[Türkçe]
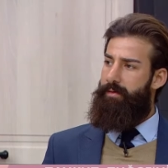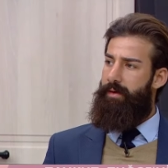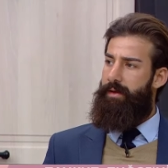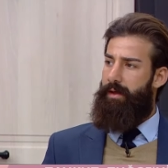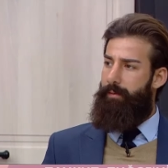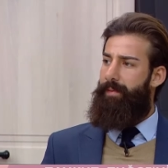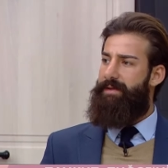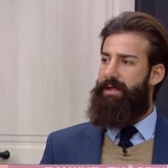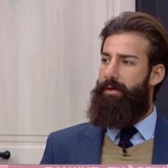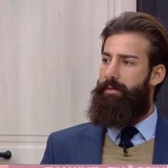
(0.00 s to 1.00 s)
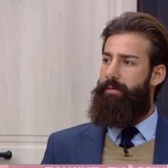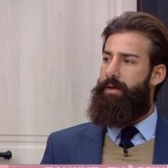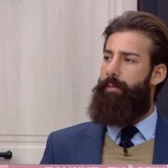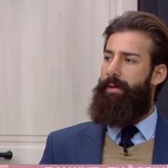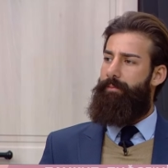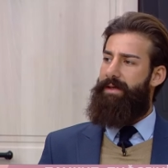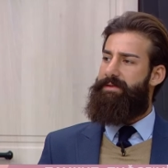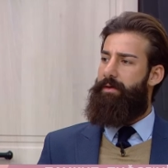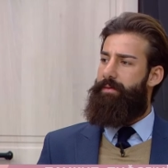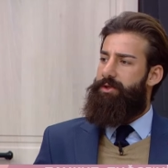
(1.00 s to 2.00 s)
E, e tamam, ben şimdi sana- de tamam, ben Merve
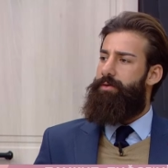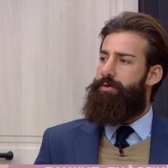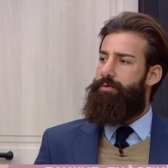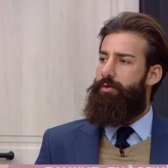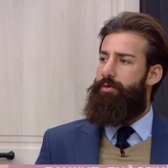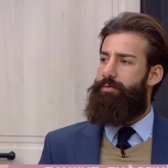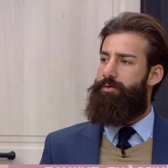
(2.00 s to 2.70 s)
sana kötü bir şey gidiyor. o